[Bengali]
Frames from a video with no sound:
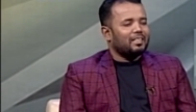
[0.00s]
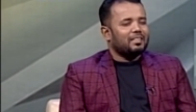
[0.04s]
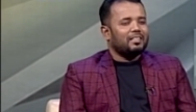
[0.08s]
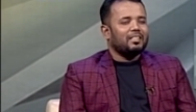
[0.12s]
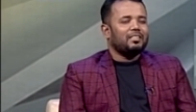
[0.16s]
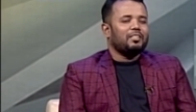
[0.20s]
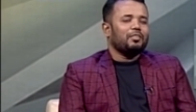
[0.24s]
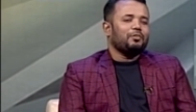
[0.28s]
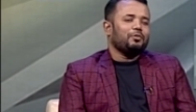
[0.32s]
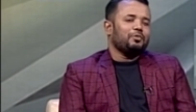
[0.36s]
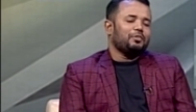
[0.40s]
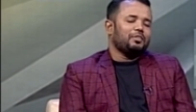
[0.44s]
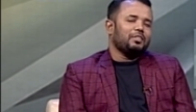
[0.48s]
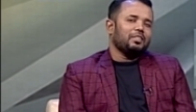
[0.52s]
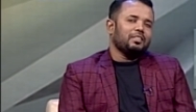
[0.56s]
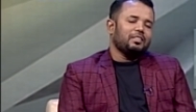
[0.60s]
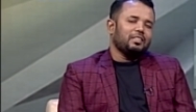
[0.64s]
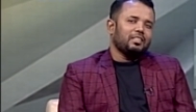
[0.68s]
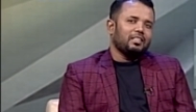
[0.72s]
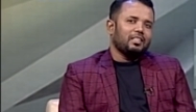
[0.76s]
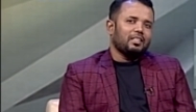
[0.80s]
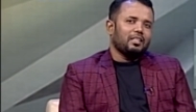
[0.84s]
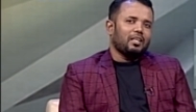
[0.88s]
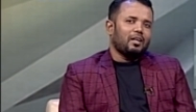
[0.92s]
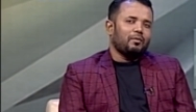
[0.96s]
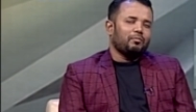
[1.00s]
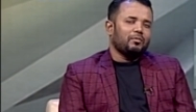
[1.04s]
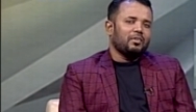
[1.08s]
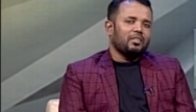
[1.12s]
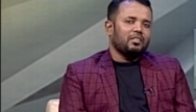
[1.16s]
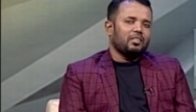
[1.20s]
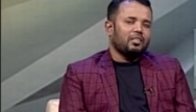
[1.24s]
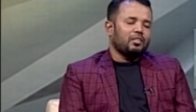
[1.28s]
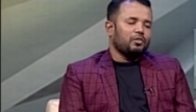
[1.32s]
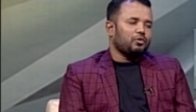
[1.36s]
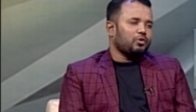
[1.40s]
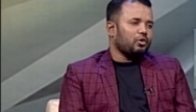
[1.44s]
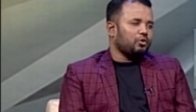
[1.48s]
যেটা হচ্ছে যে আমরা
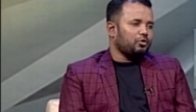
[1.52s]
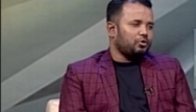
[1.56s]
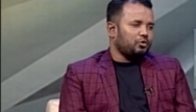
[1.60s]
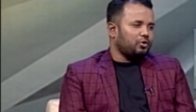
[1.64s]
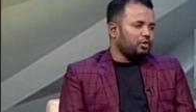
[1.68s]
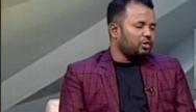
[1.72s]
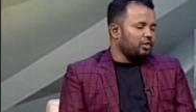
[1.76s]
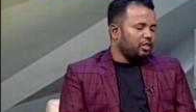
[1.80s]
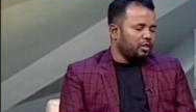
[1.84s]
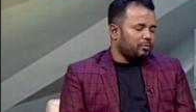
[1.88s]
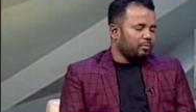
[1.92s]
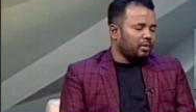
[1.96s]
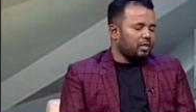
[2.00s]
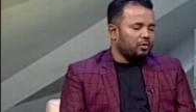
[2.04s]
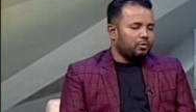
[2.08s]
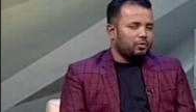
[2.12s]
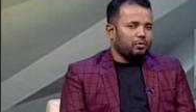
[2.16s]
যারা চলচ্চিত্র নির্মাণ